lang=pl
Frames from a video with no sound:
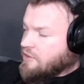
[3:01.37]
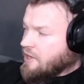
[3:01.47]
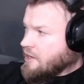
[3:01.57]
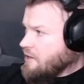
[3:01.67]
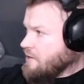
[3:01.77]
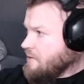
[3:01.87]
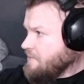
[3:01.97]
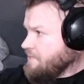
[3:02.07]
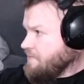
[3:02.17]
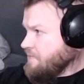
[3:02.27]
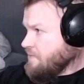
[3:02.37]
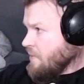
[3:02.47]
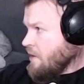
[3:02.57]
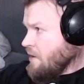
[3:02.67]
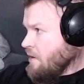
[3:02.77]
tak,
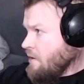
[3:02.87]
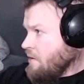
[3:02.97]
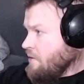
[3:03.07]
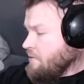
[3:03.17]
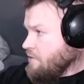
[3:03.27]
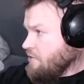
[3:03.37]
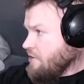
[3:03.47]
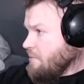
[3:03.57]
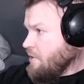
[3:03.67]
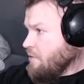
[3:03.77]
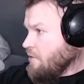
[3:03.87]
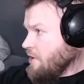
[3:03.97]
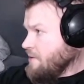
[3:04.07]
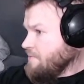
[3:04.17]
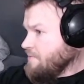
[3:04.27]
coś tam było,
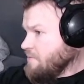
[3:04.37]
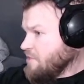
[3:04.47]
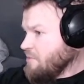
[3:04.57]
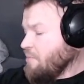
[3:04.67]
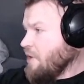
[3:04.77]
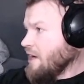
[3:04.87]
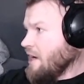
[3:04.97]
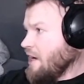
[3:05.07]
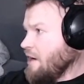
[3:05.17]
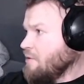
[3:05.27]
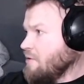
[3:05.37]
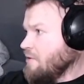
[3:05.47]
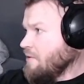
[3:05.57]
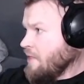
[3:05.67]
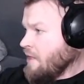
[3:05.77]
nie? Że płakał
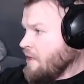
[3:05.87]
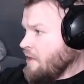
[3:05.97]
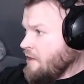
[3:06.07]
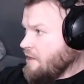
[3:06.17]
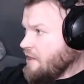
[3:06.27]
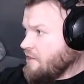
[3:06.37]
na